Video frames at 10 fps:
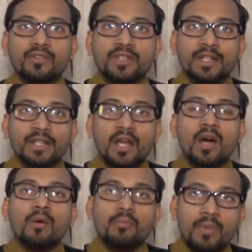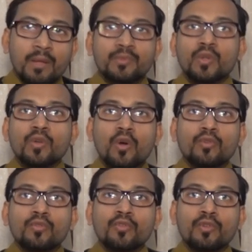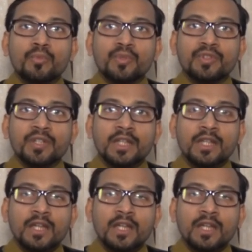রয়েছেন প্রাক্তন নগর উন্নয়ন মন্ত্রী